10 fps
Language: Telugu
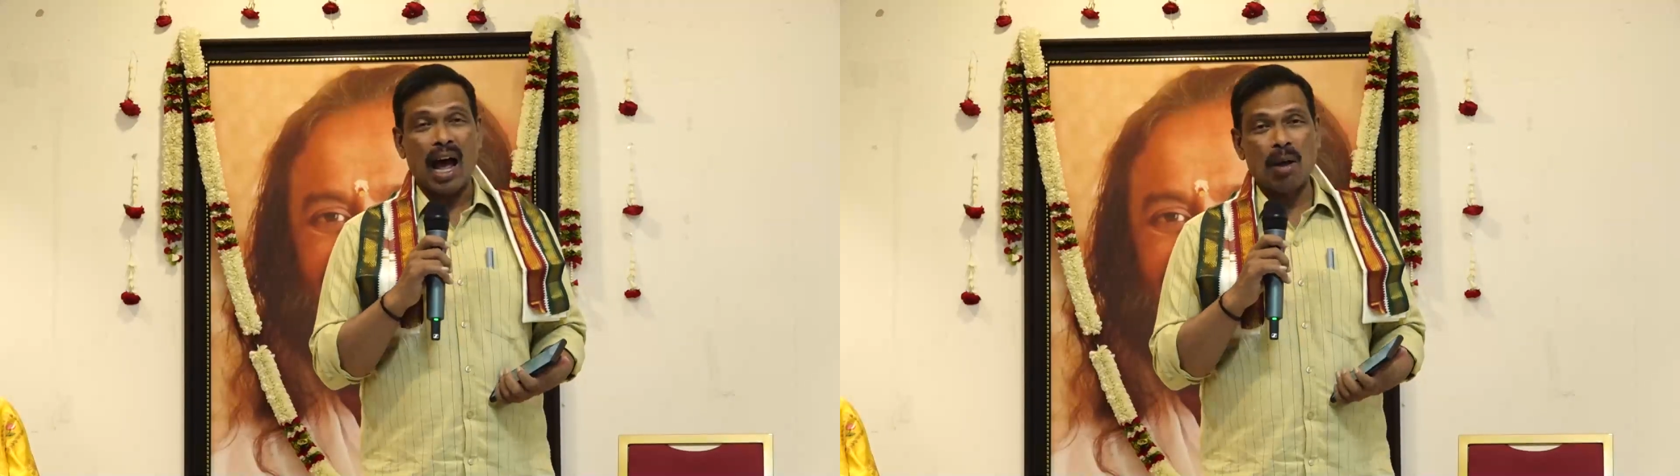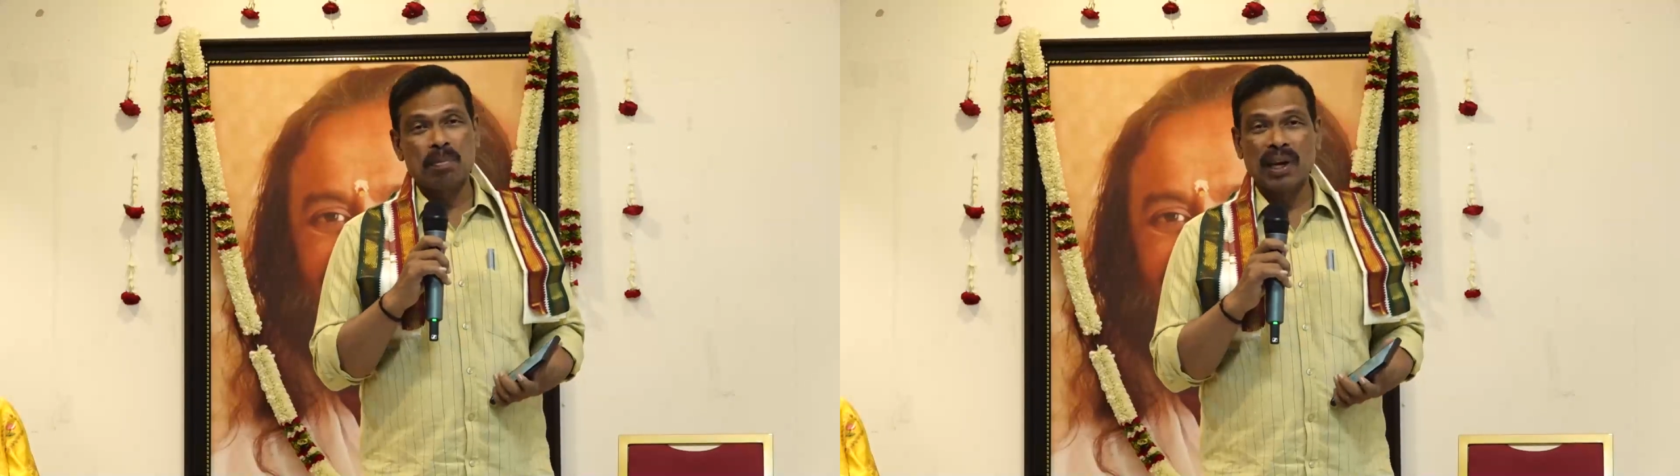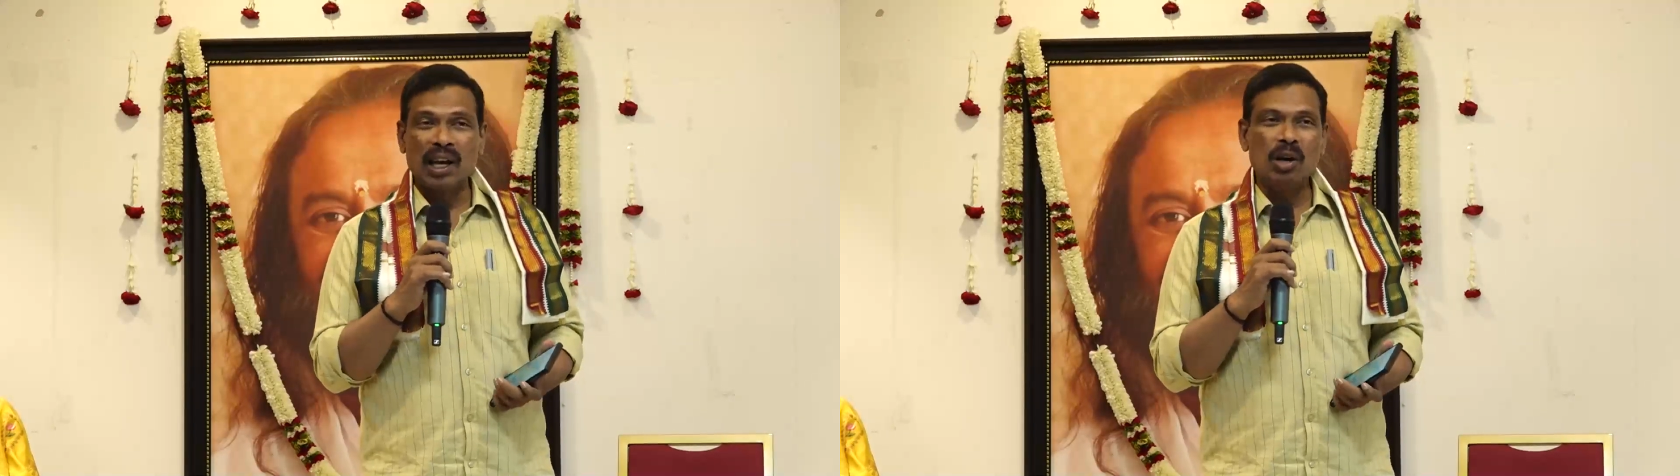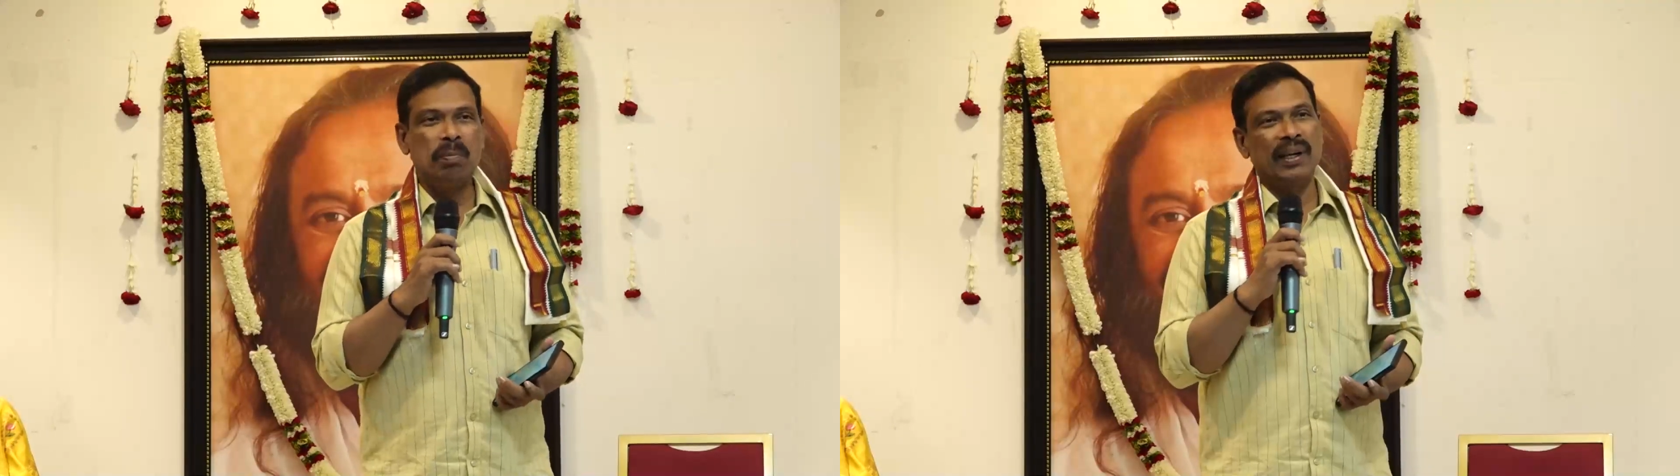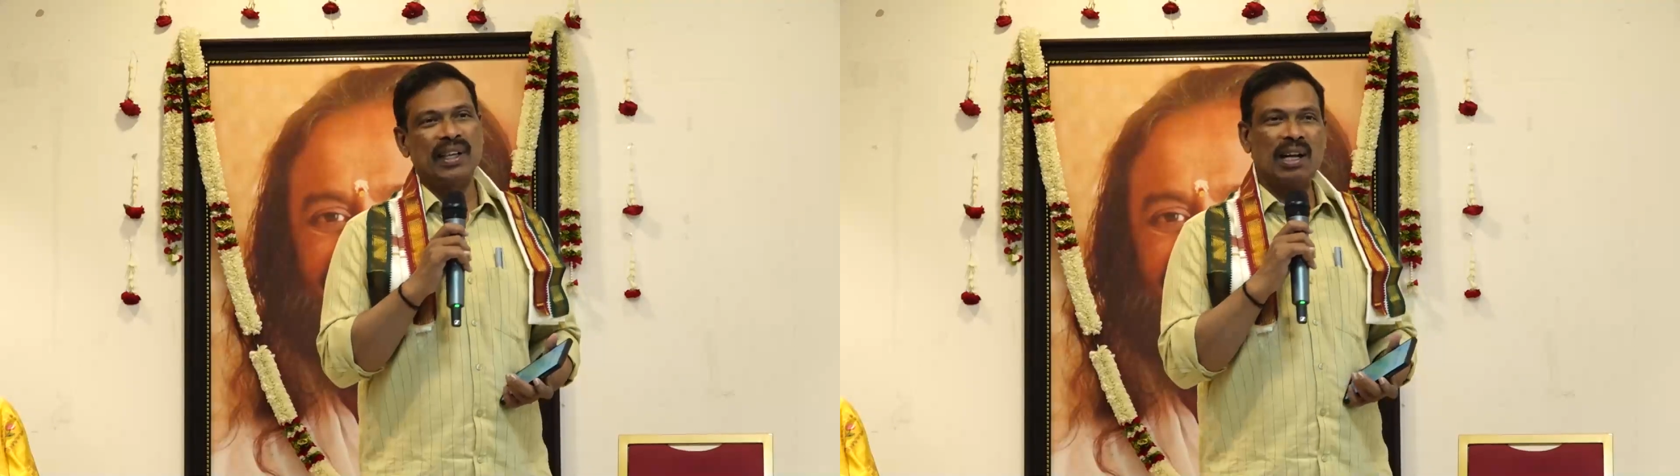ఆ పేర్లు
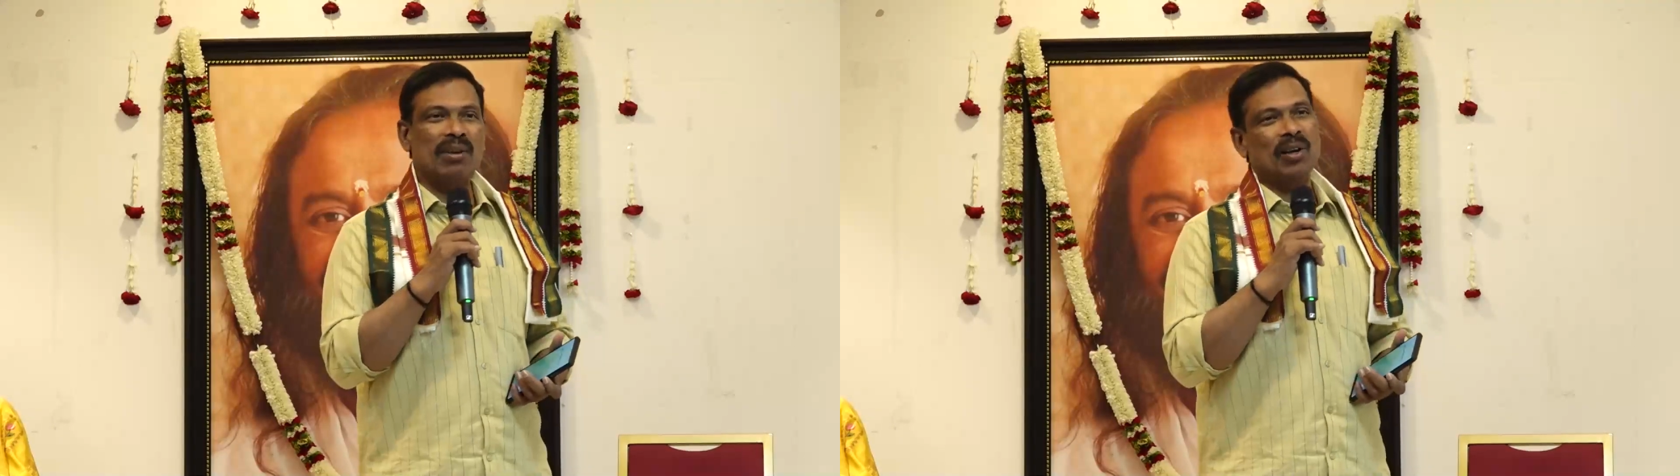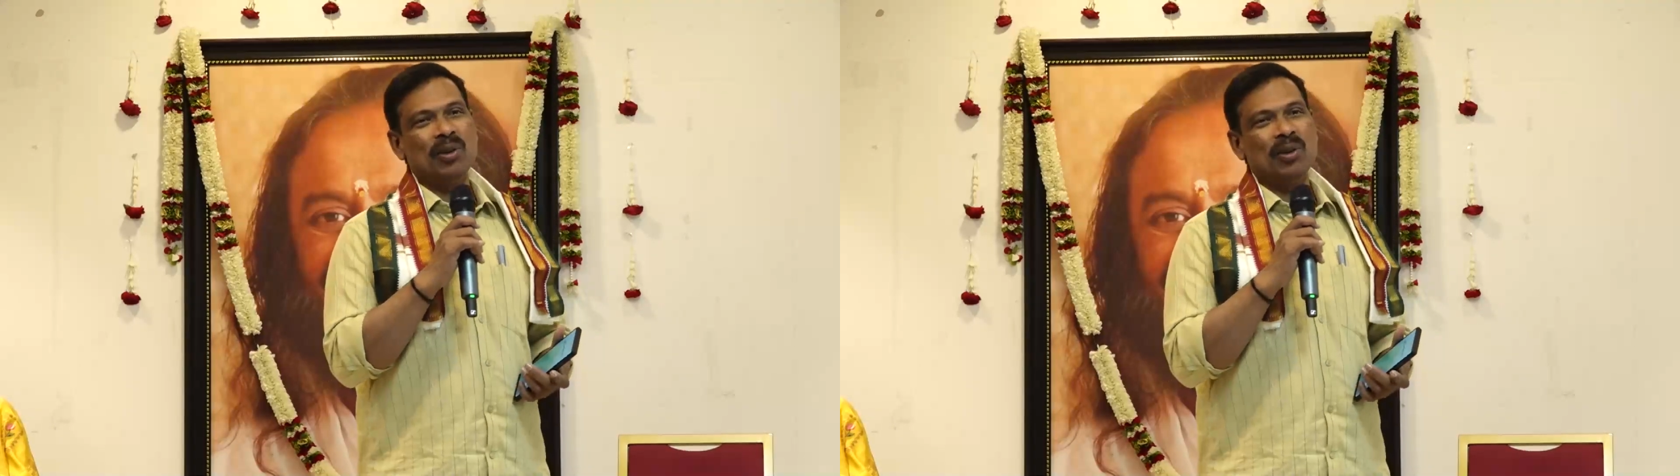పెట్టడం అని